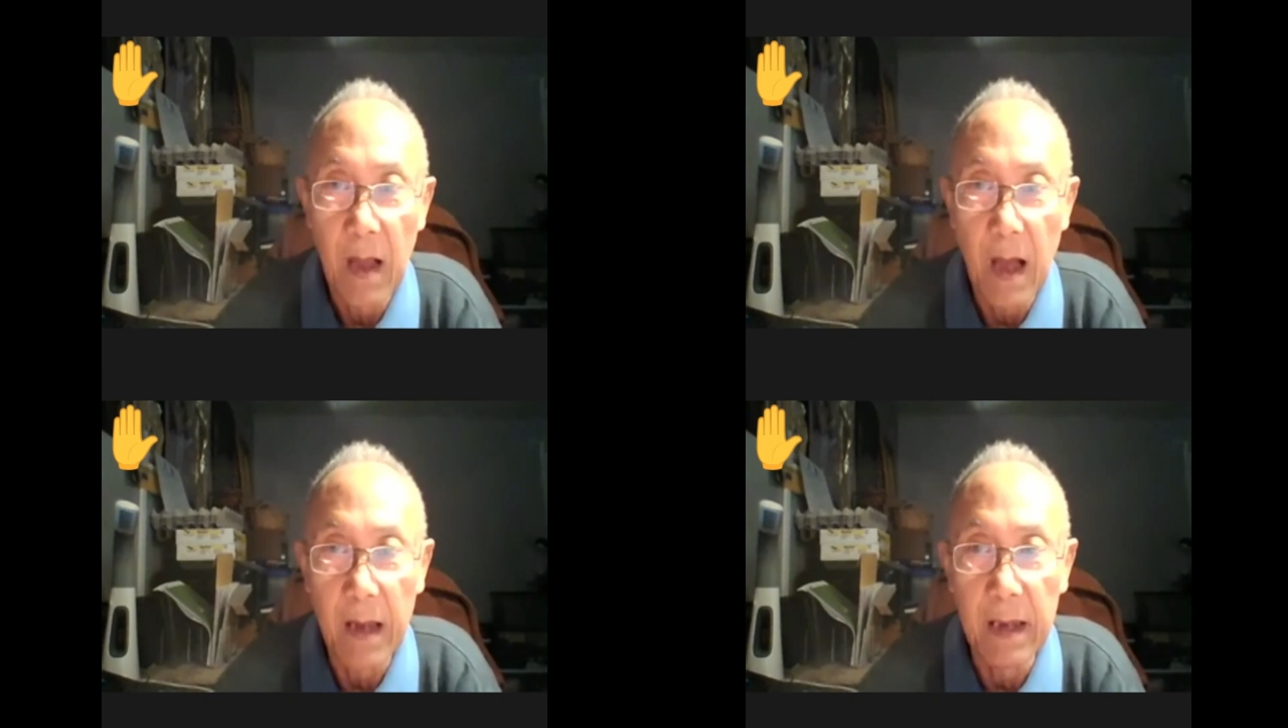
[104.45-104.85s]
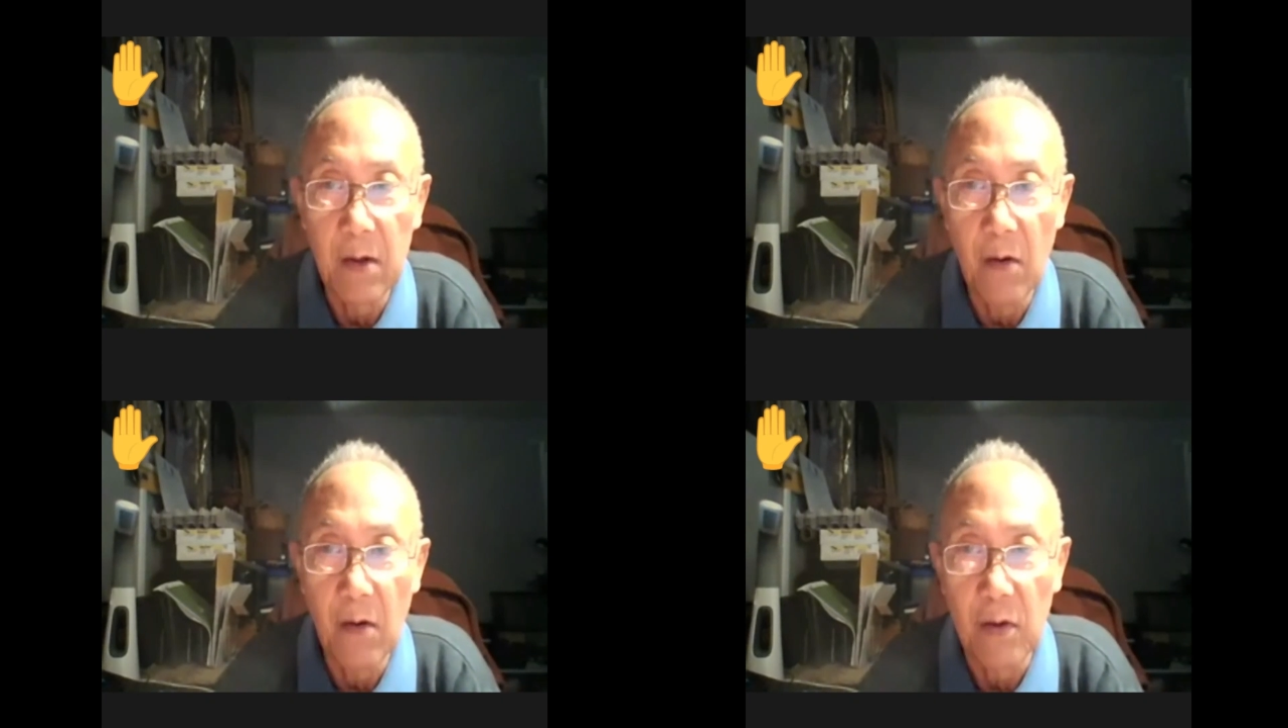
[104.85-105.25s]
อันนี้
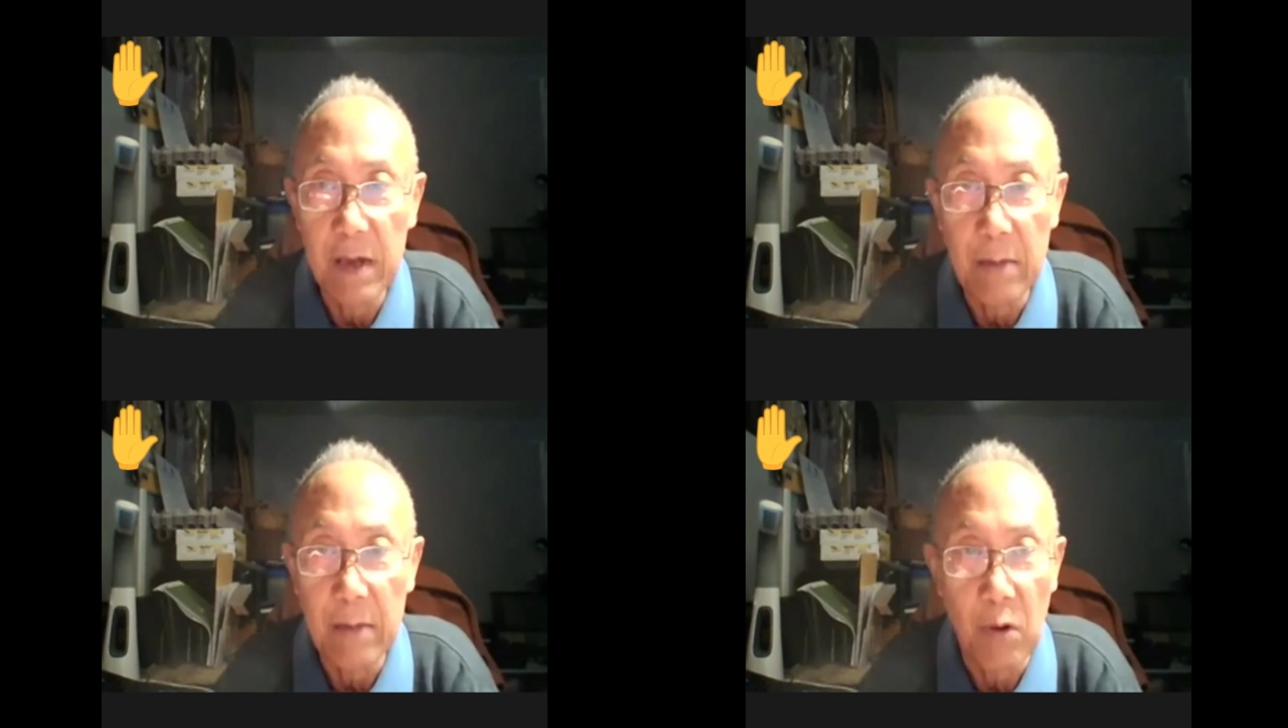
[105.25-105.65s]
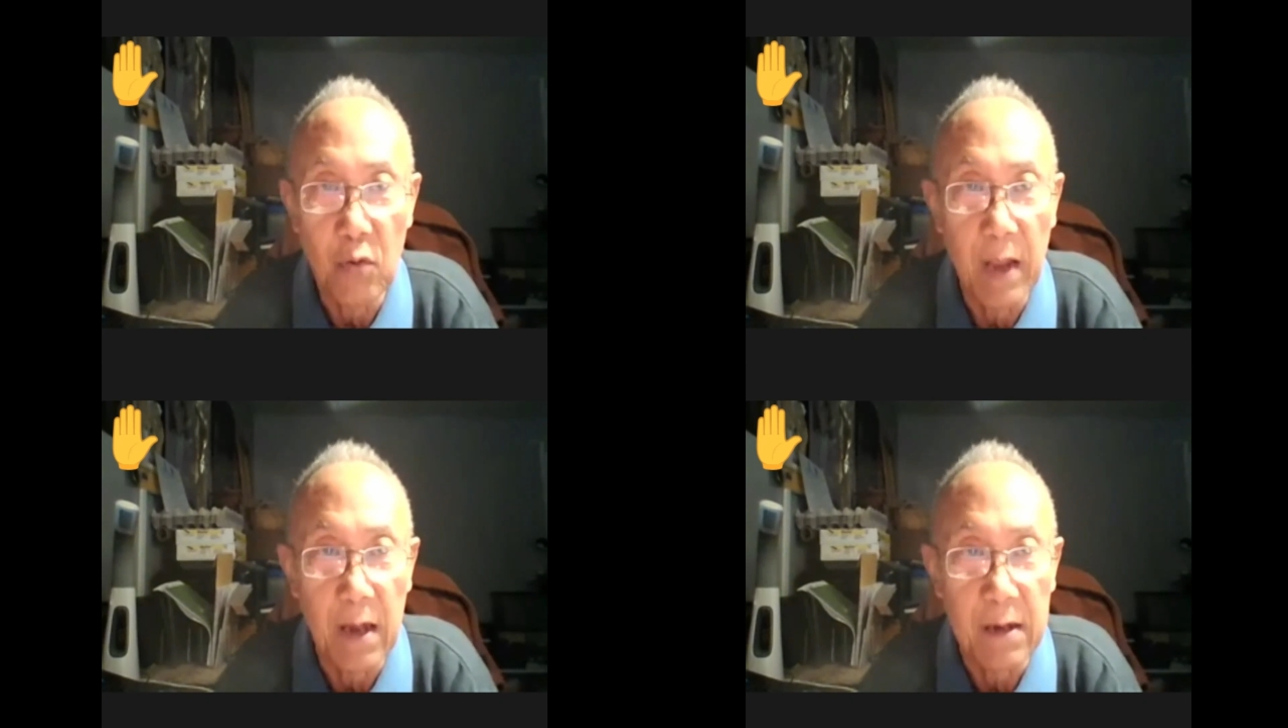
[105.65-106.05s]
ก็ขออนุญาตบอกตัว
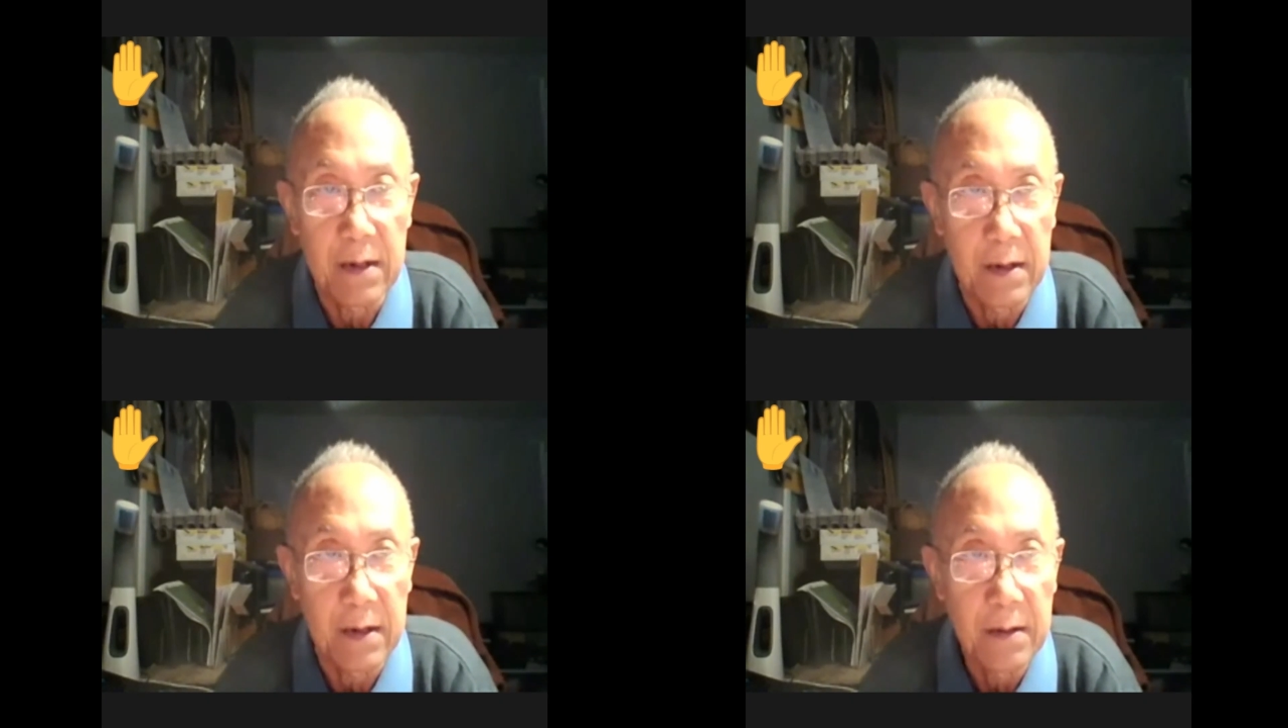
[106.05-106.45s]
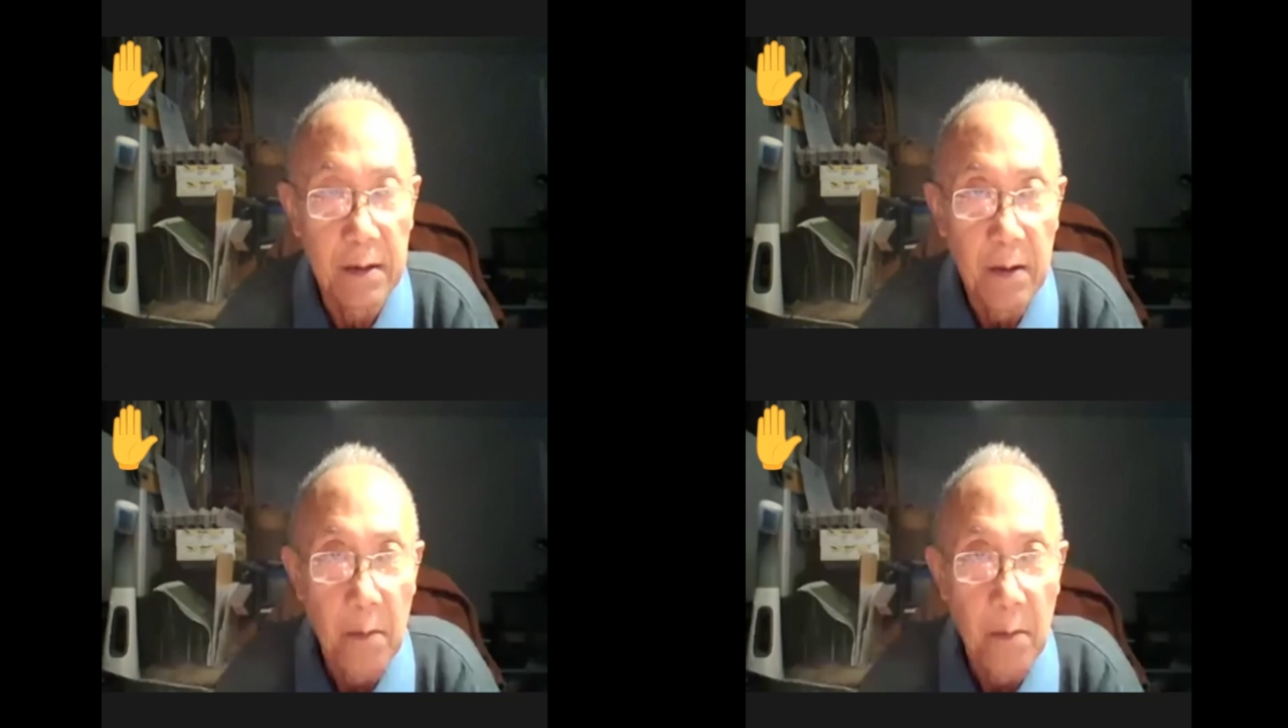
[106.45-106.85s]
เลขก็คือ
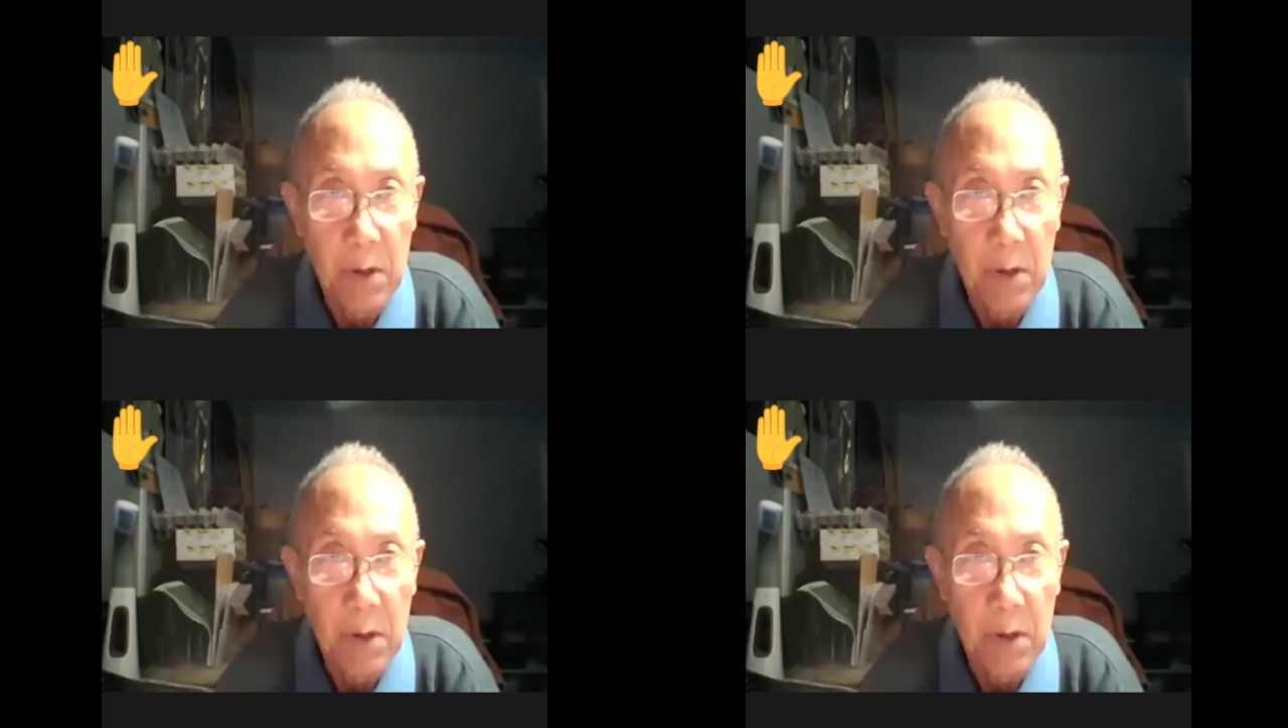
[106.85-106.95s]
มัน